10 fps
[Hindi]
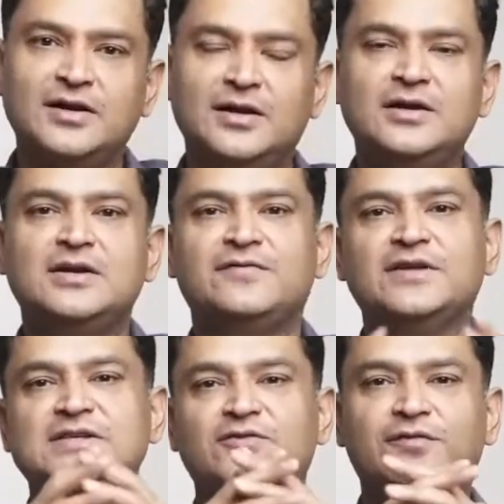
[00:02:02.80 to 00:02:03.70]
रहे हैं
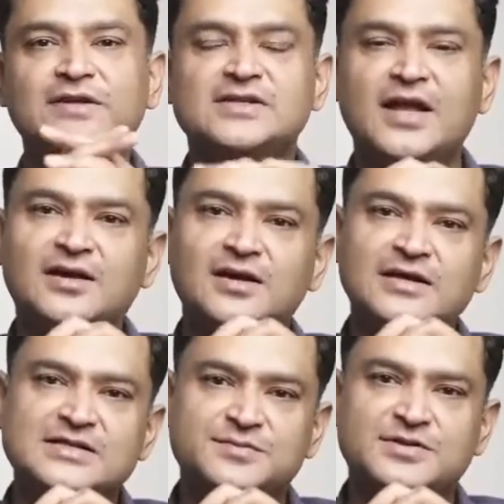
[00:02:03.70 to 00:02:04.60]
डिफेंसिव ऑफेंस लाइक
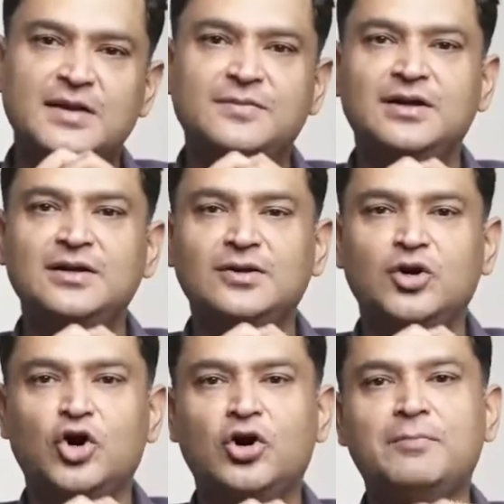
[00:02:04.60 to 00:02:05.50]
करिए सब्सक्राइब करिए
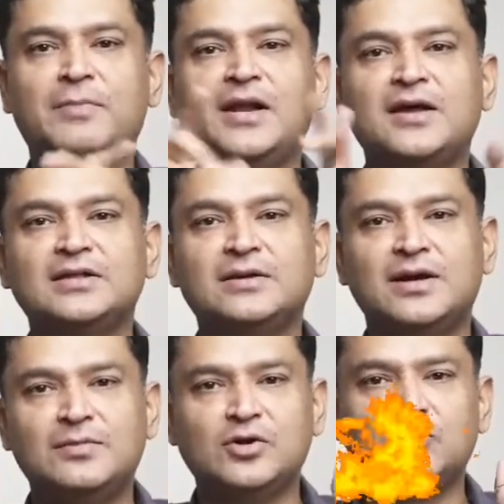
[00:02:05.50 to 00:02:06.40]
और बेल आइकन
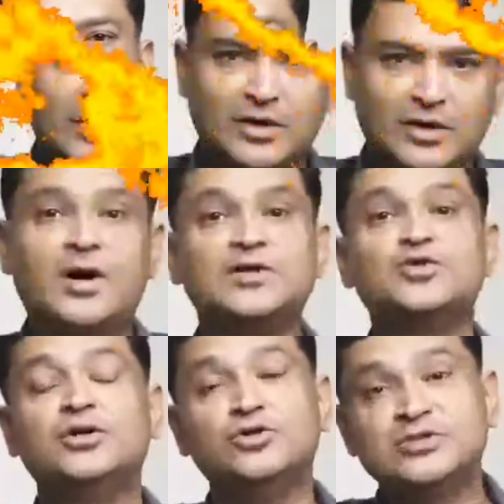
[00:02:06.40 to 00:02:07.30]
दबाना बिल्कुल मत भूलिए बाकी
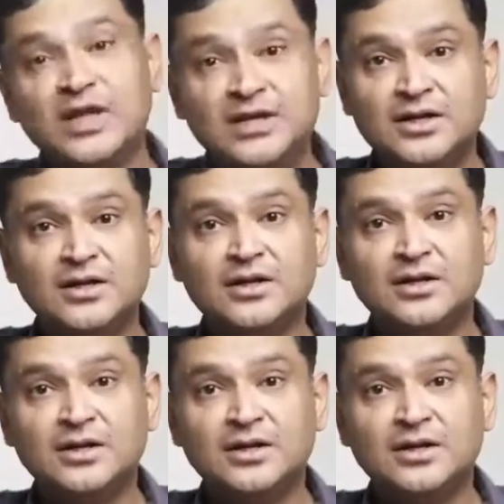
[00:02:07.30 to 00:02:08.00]
जो हिंदुस्तानी हैं